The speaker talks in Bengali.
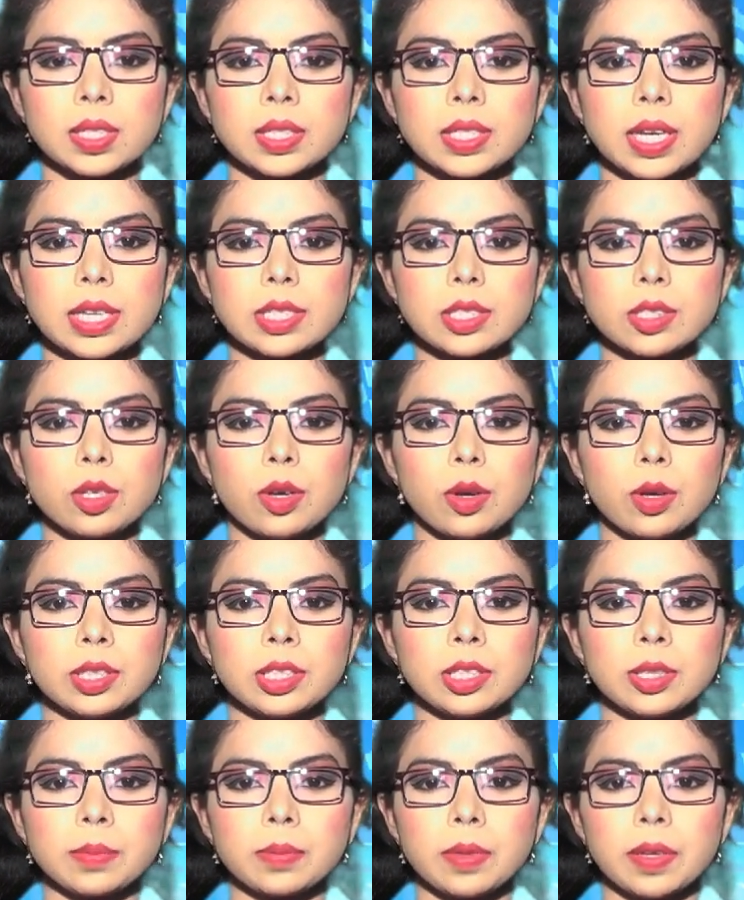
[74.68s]
স্বাস্থ্য
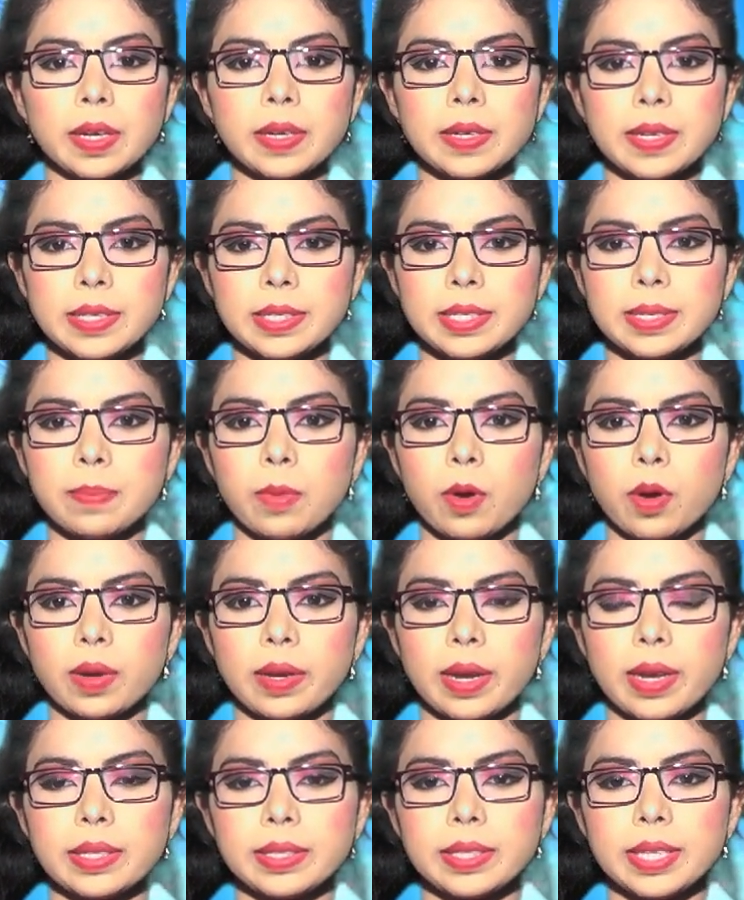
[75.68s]
অধিদপ্তরের ডিজি
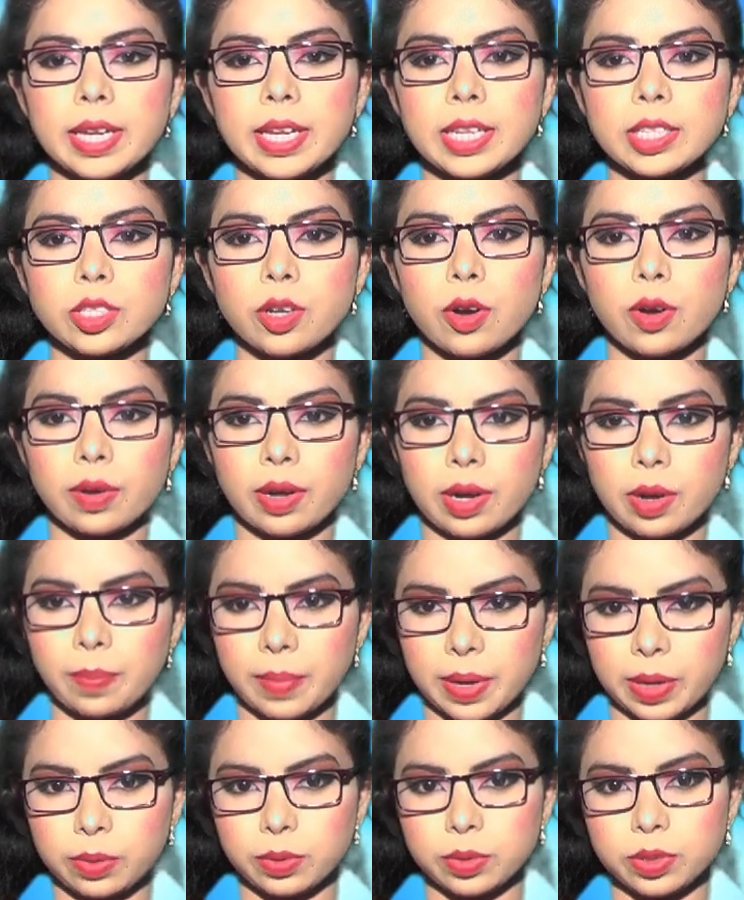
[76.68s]
বললেন চিকিৎসকরাও
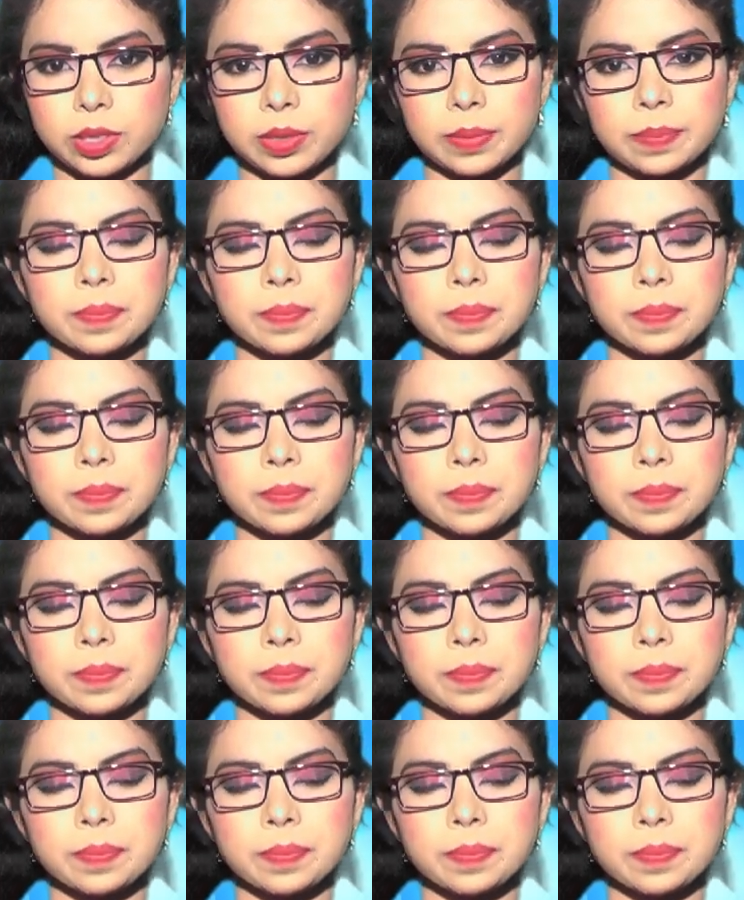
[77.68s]
মানুষ